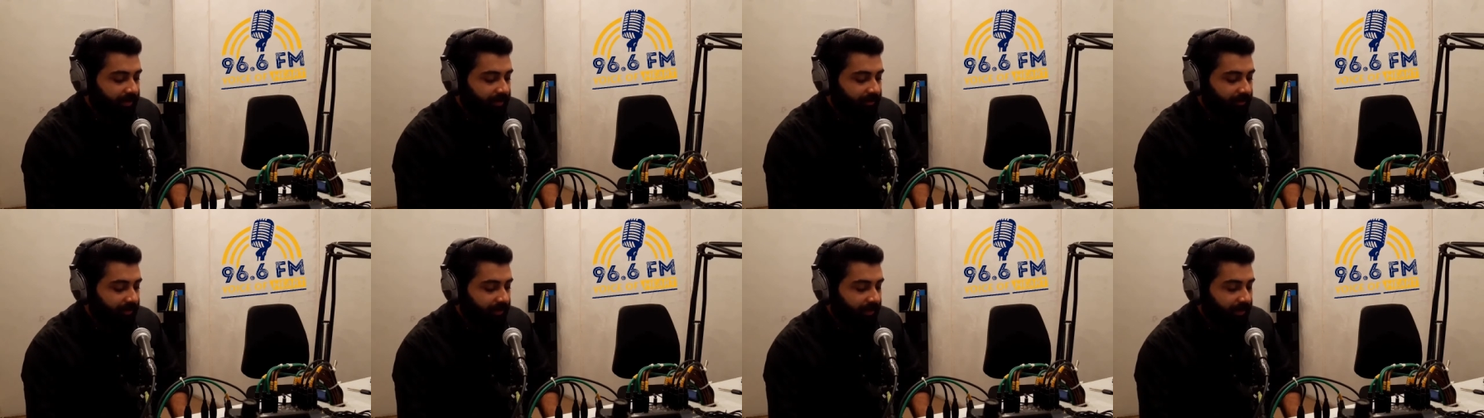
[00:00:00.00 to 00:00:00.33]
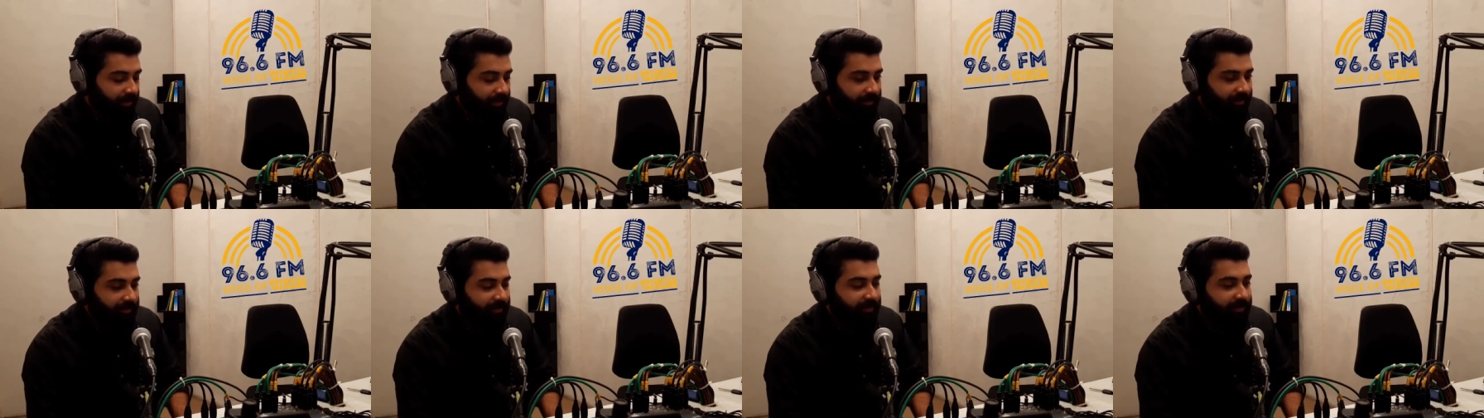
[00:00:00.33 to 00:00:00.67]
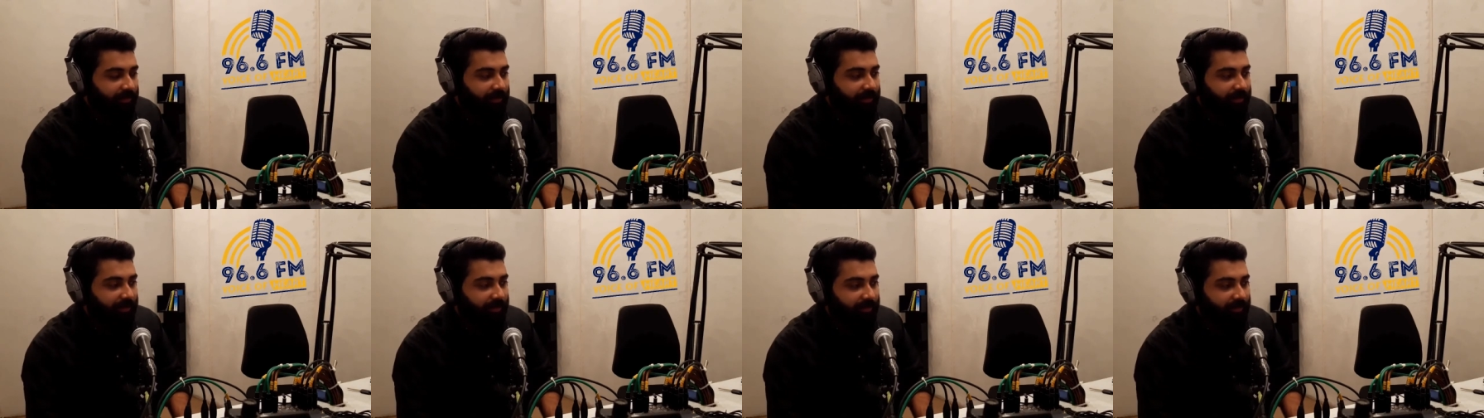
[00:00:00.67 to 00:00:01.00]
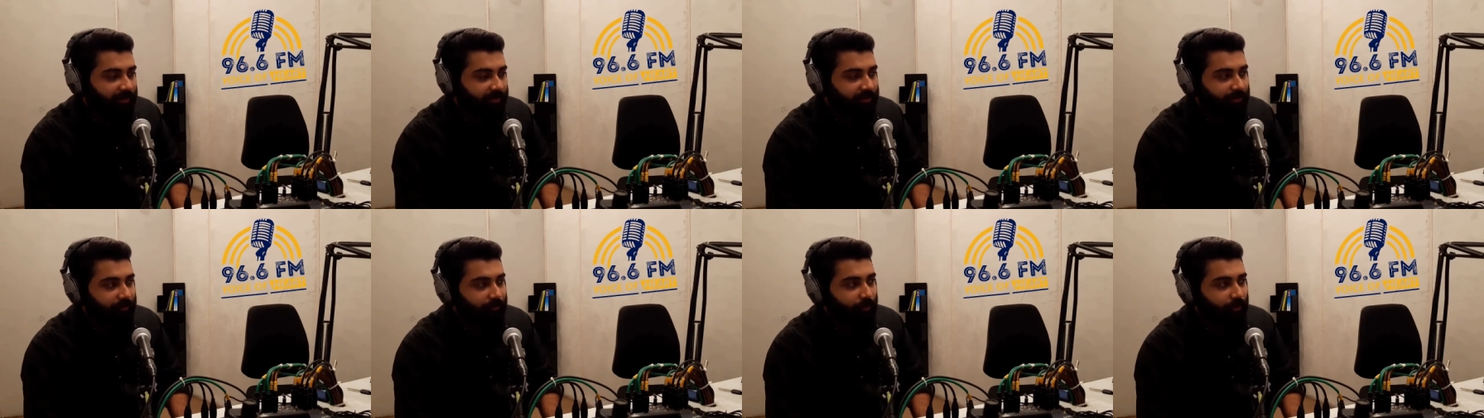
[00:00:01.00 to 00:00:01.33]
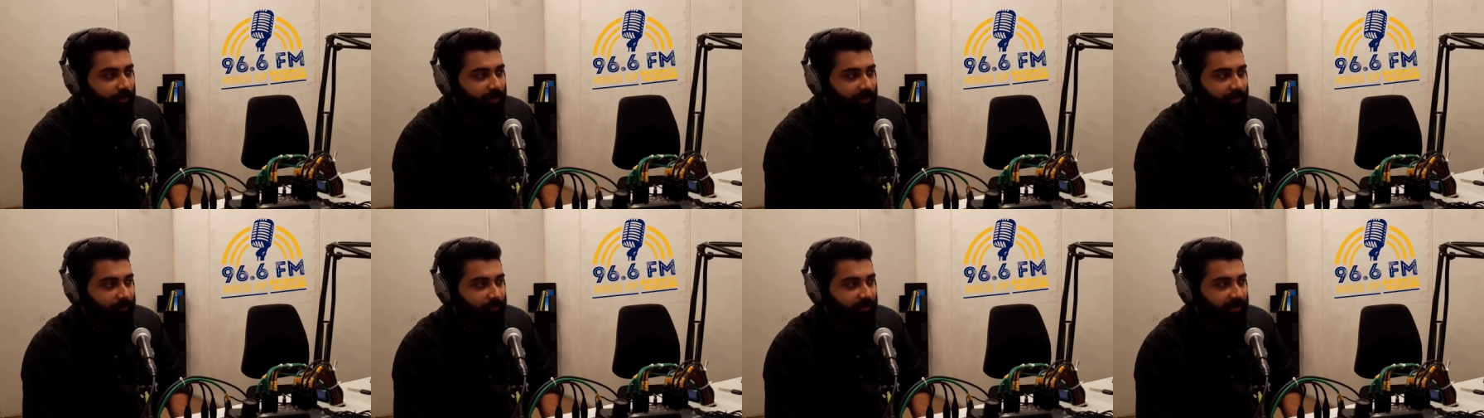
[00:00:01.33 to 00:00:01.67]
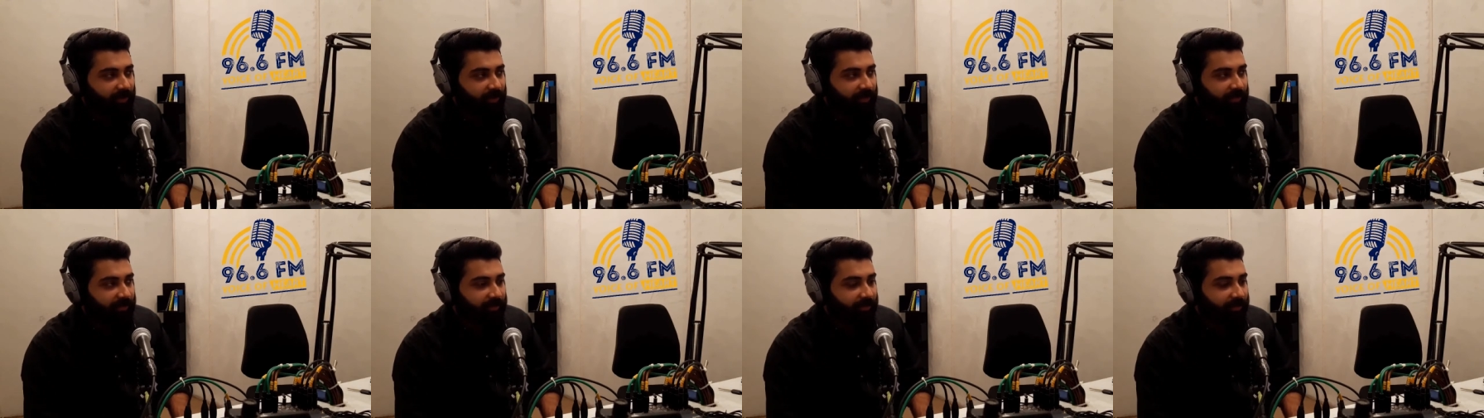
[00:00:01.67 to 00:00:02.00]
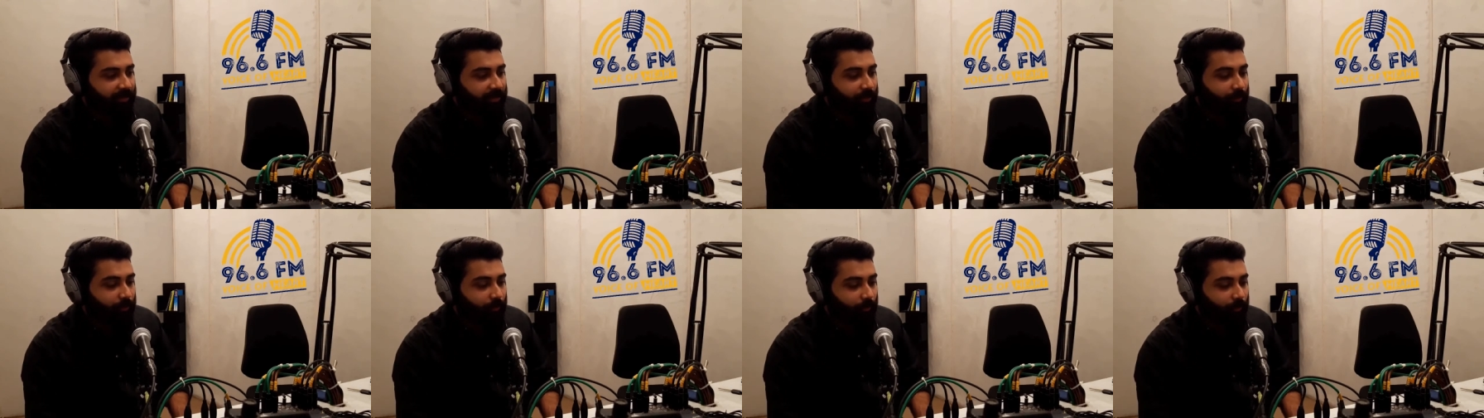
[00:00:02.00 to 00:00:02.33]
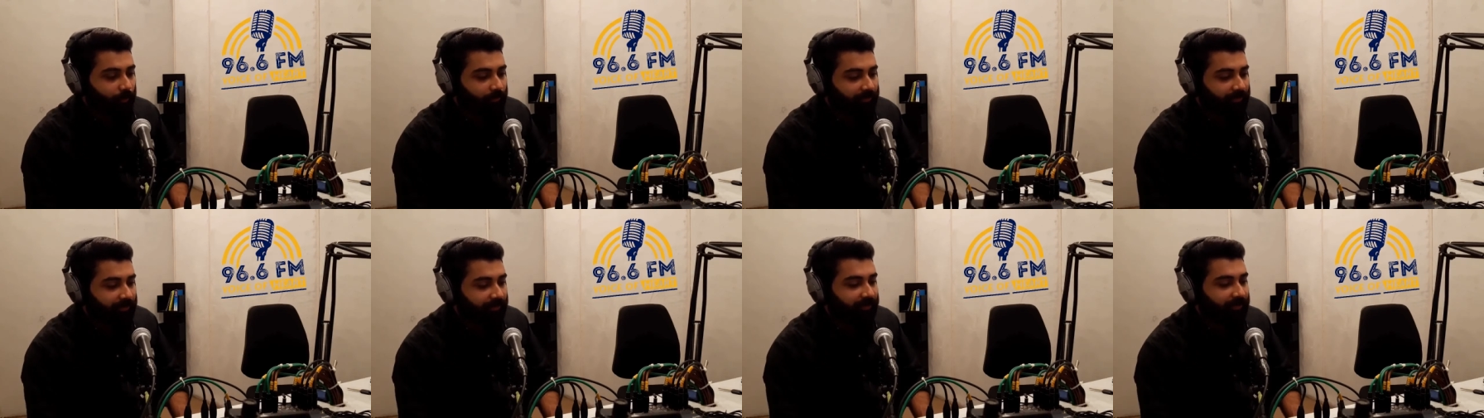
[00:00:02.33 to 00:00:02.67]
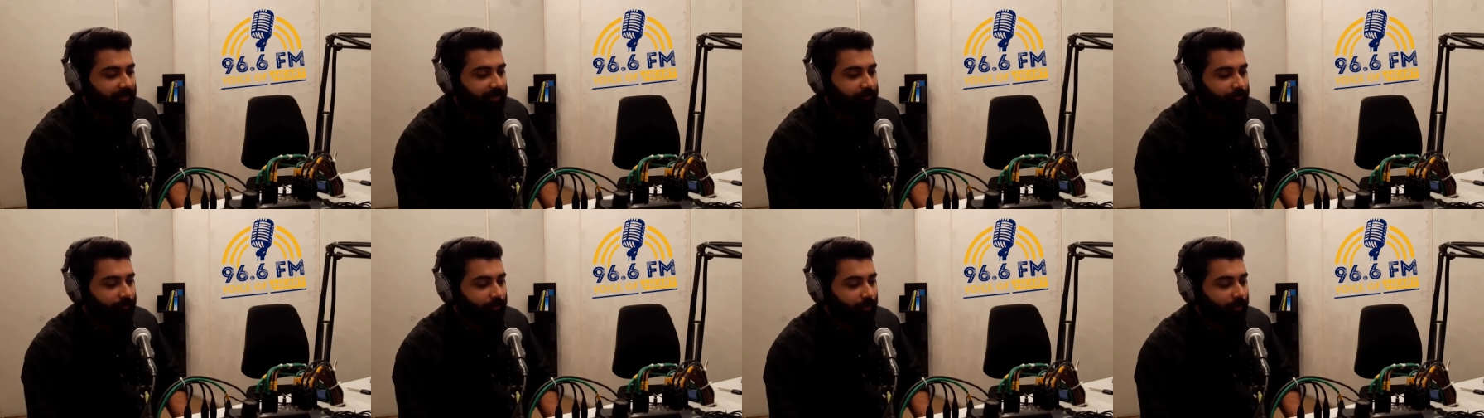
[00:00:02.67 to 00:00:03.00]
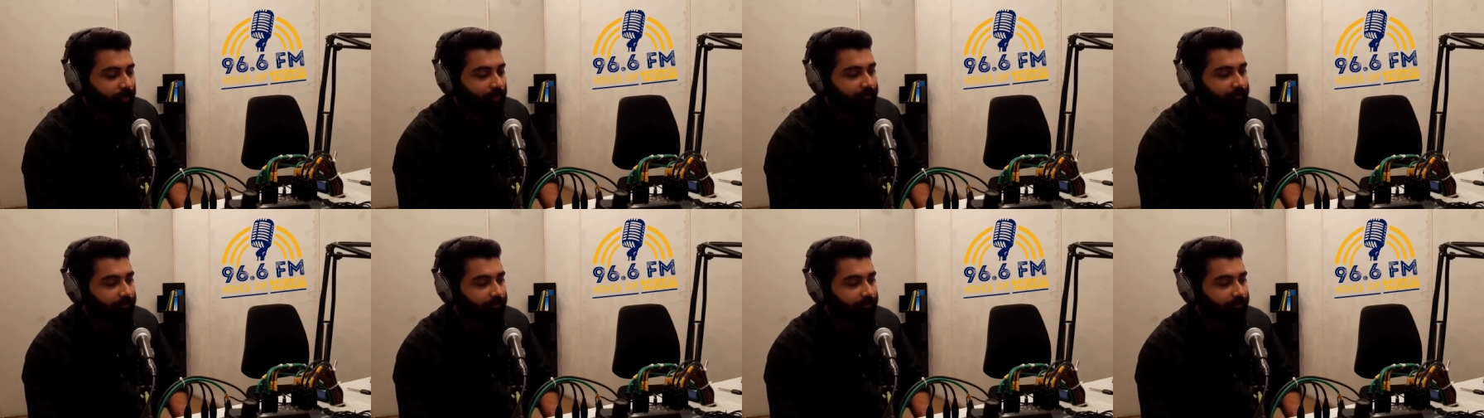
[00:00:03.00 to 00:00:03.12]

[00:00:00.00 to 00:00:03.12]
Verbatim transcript: आर्टिकल राइटिंग के अंदर वो काम कर रहा था और उसके साथ वो